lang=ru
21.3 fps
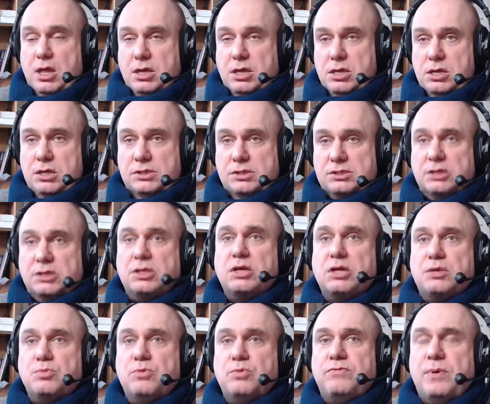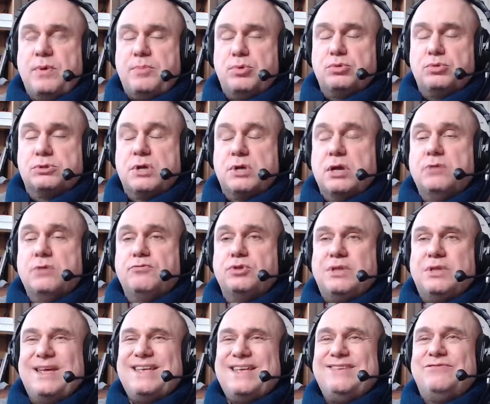и задать ему вопросы.
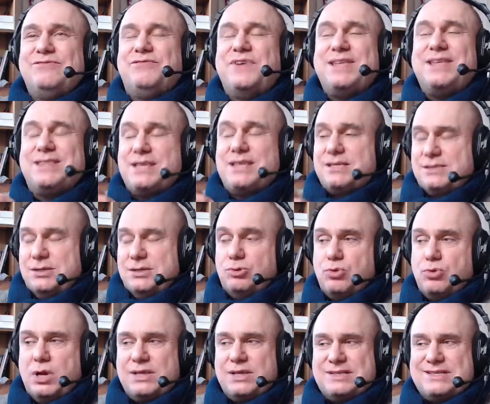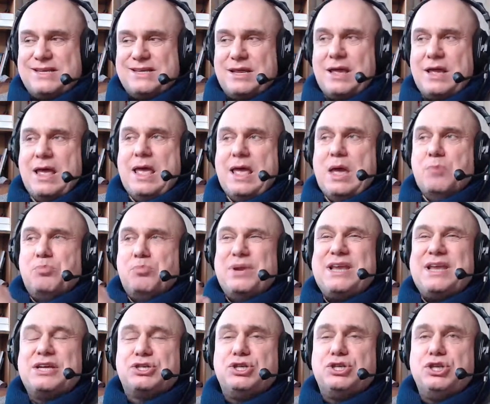Вот в этой ситуации,
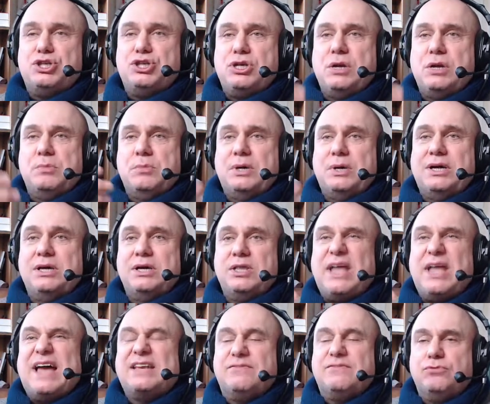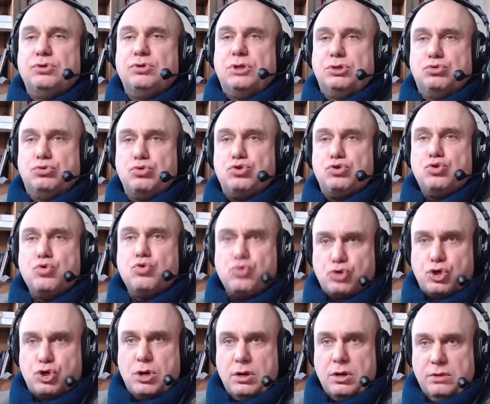прежде чем гнать вот эту
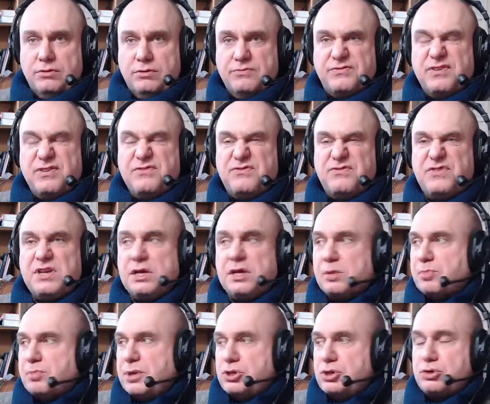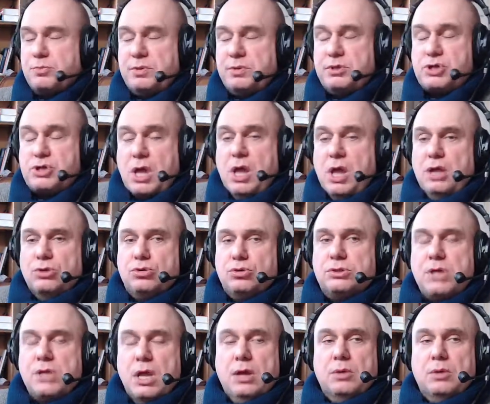чушь, в эфир, причем, понимаешь? То
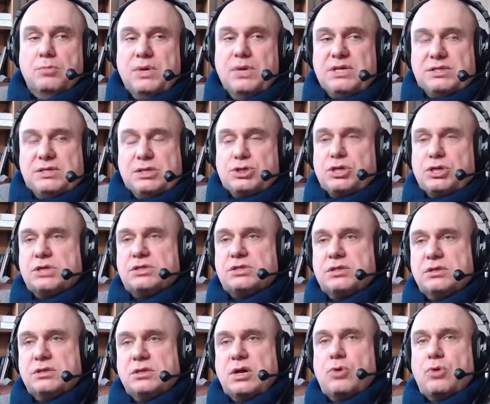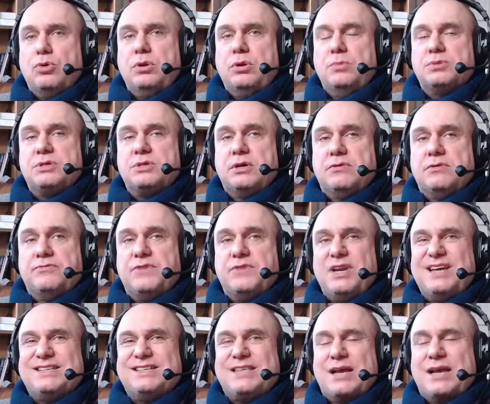есть мы сейчас находимся в
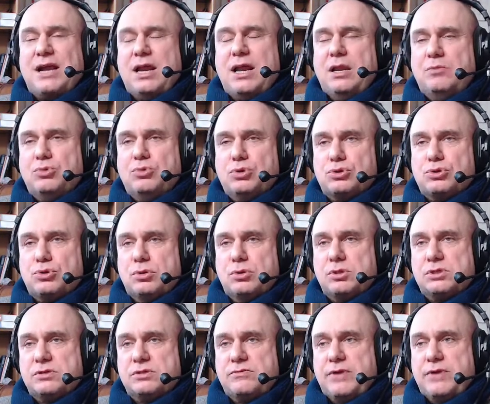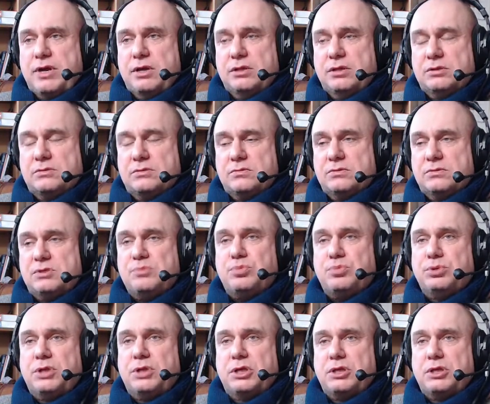электоральном, то, что называют
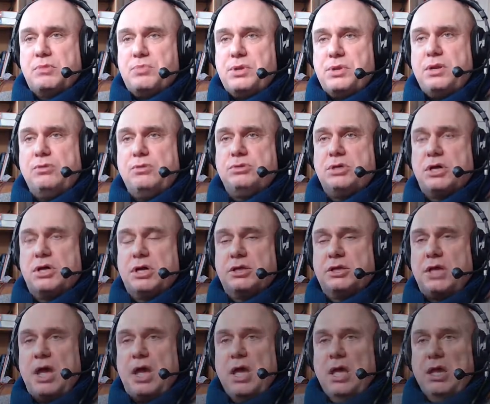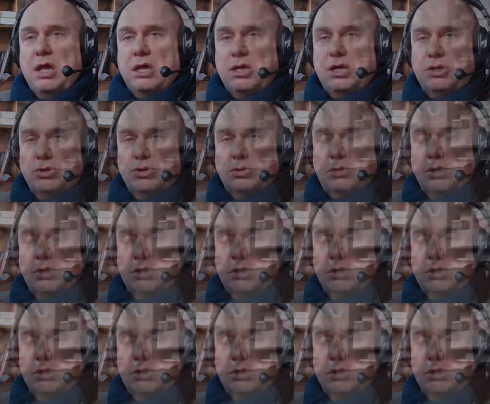депутаты, периоде, когда идет